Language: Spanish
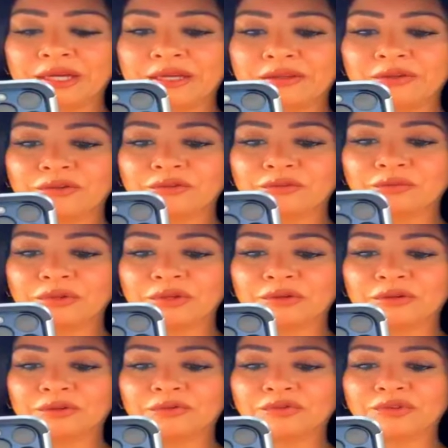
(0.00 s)
Ay, Dios
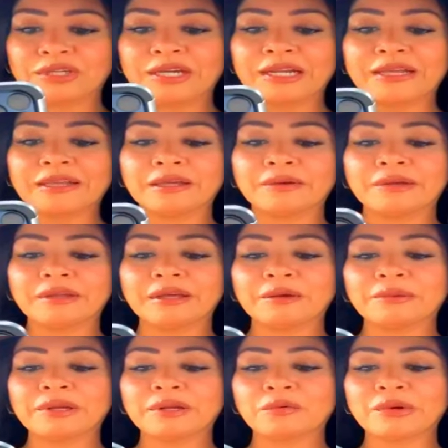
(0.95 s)
mío, a tus hijas le debe
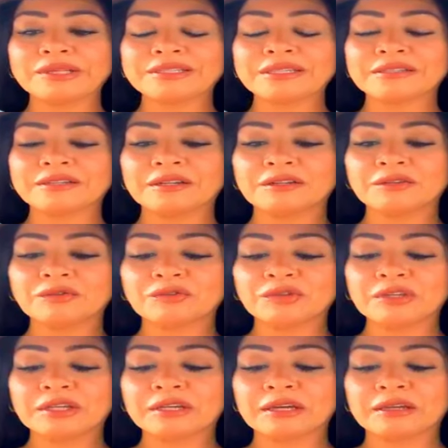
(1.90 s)
dar vergüenza ser
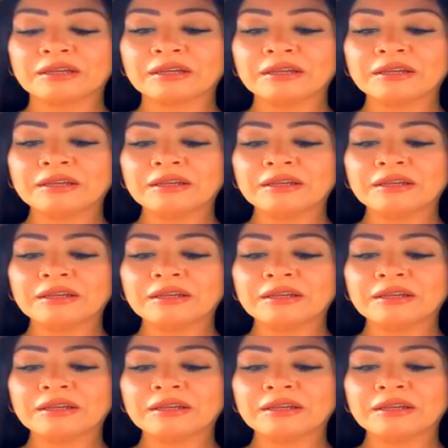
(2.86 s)
tus hijas.